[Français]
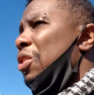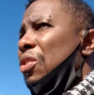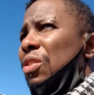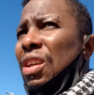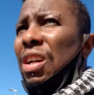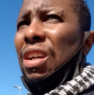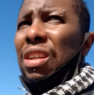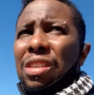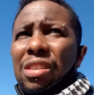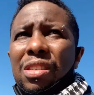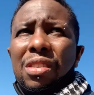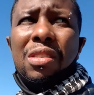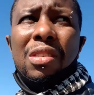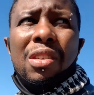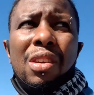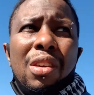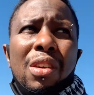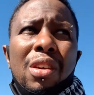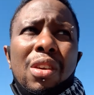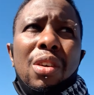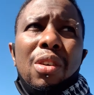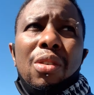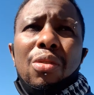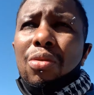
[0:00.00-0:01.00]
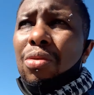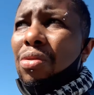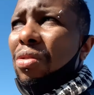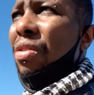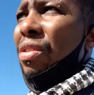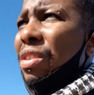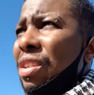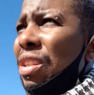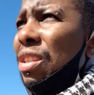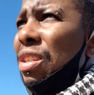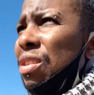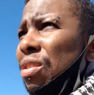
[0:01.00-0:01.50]
il y en a qui
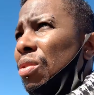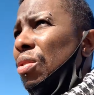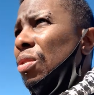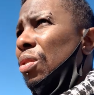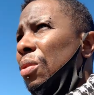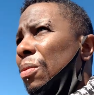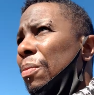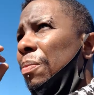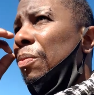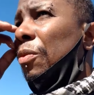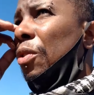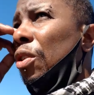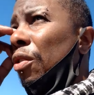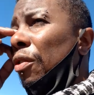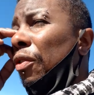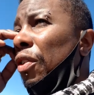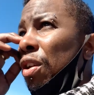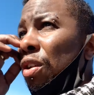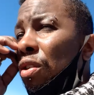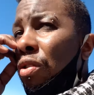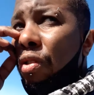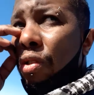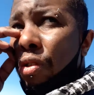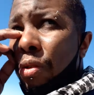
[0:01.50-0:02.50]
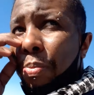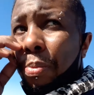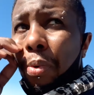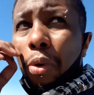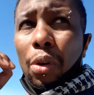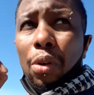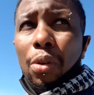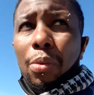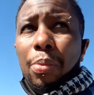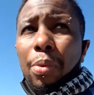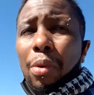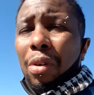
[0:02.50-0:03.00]
utilisent euh, le véhicule
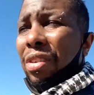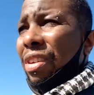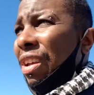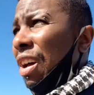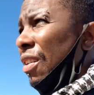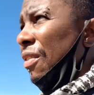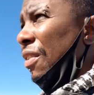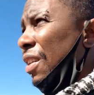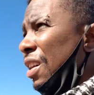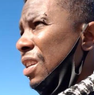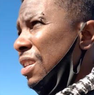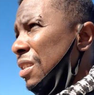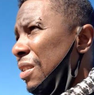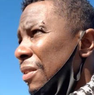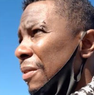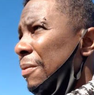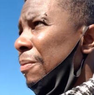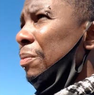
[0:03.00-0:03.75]
pour, pour, le travail,